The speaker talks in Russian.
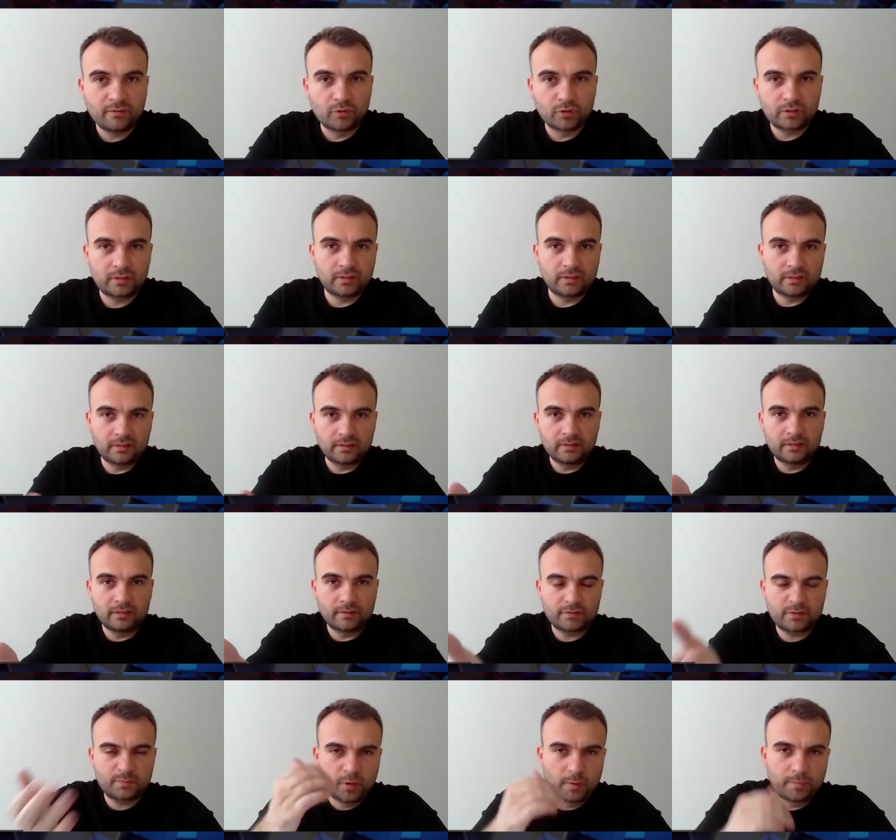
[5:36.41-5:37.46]
Вот
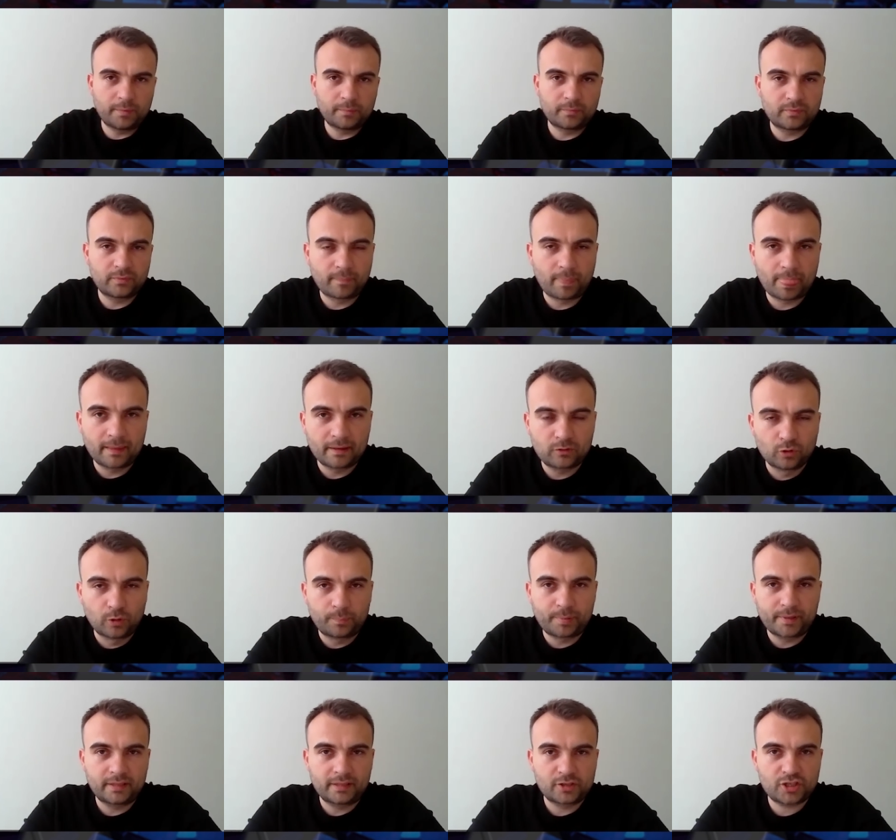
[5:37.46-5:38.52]
э, вспомним то
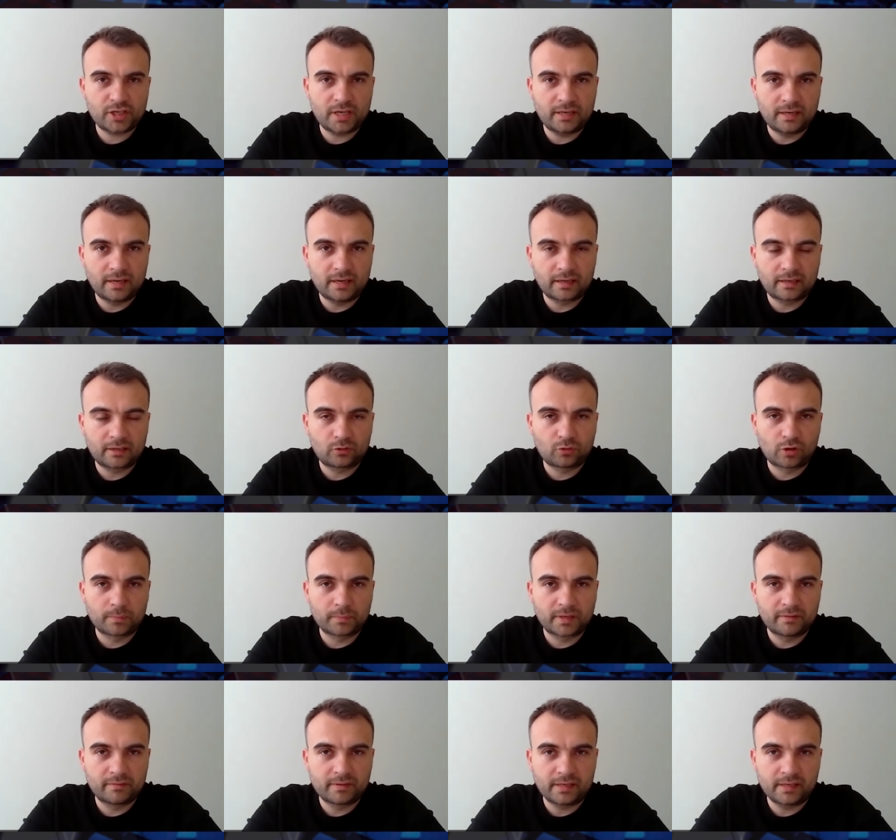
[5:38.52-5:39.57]
предложение, о котором
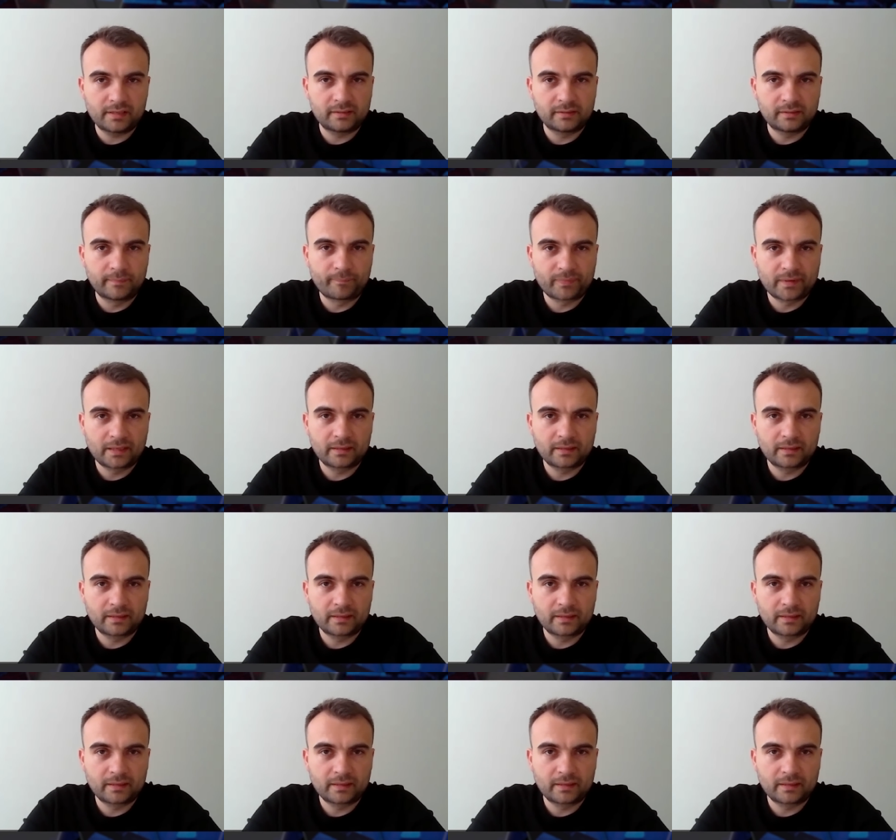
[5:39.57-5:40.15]
говорил